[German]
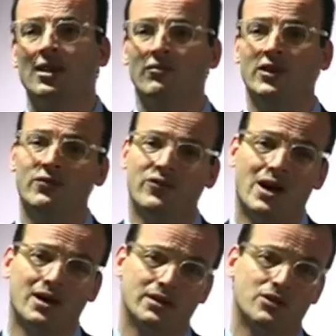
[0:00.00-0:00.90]
Wie
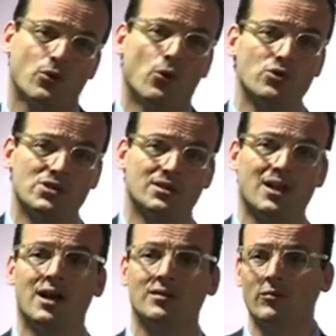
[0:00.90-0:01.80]
fahre ich große
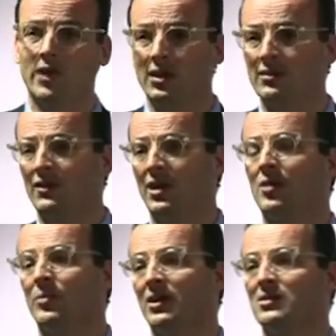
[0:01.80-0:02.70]
Datenmengen,
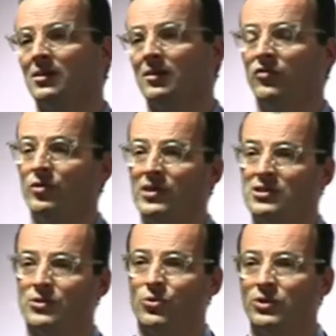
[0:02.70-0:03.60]
Terabytes an
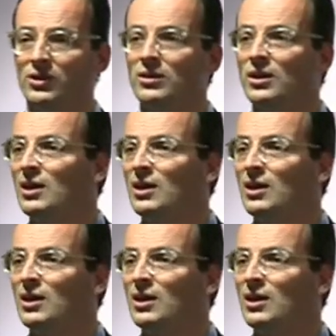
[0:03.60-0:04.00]
Informationen,